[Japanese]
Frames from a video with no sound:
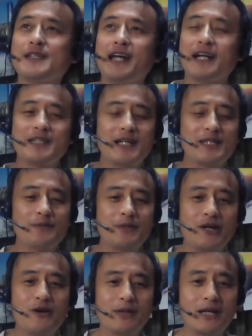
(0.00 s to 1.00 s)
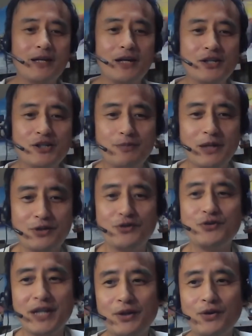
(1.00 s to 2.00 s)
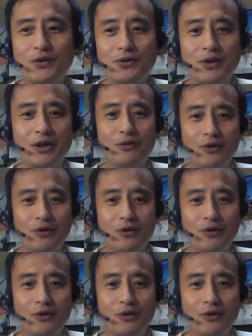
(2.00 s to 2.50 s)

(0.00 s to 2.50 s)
ですね、8月3日はまたスーパーチューズデーということで、